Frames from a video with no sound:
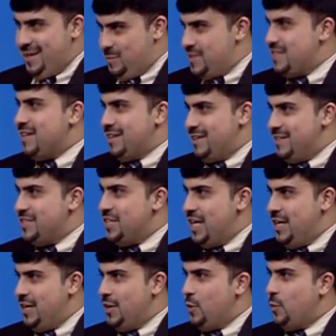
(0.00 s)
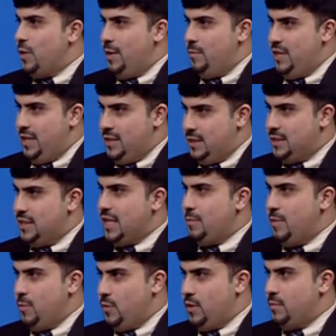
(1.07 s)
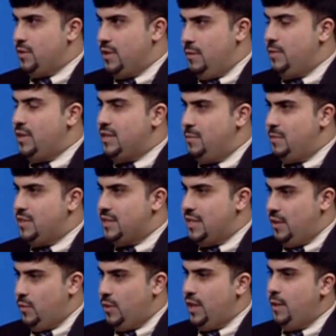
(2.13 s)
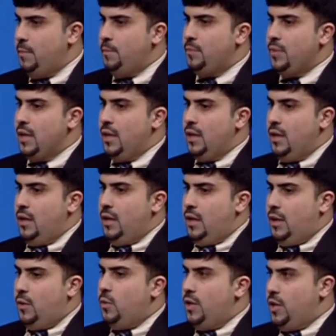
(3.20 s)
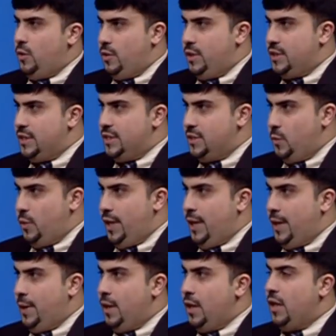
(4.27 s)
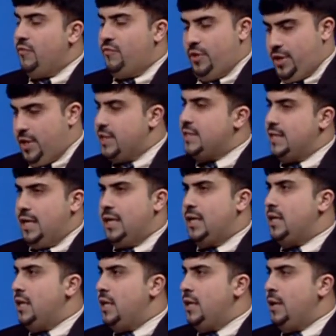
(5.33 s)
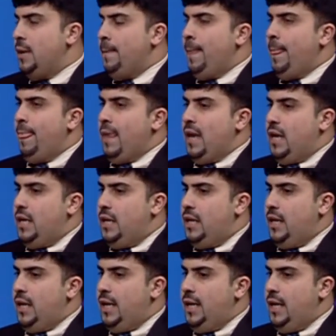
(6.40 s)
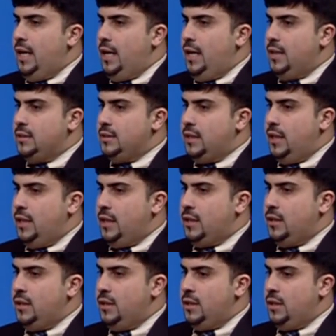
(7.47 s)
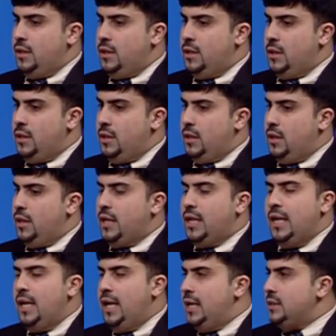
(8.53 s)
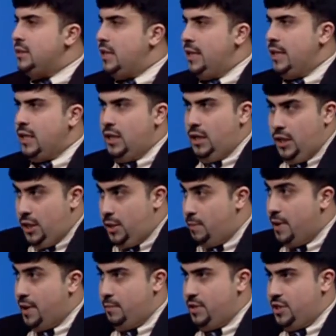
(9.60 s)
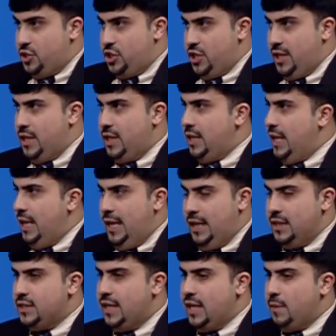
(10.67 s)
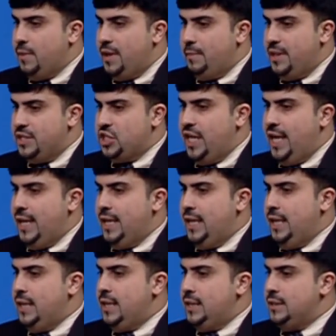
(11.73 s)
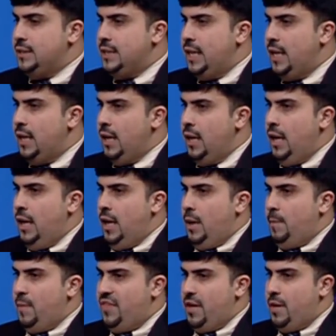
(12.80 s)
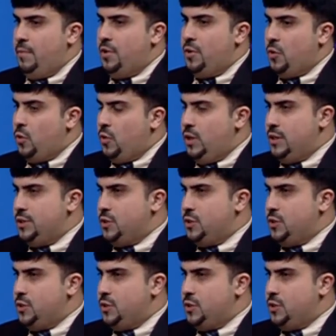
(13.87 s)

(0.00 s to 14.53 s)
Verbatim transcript: انا مستخرجها هو عمليه ممتاز. التكميم وربط المعده بالتنويم. اول يعني هي فكرتك انت فكرتي انا آه هي عن طريق آه كله عن طريق البرمجه, البرمجة. كله عن طريق البرمجه يعني الحين عندنا مثلا من نروح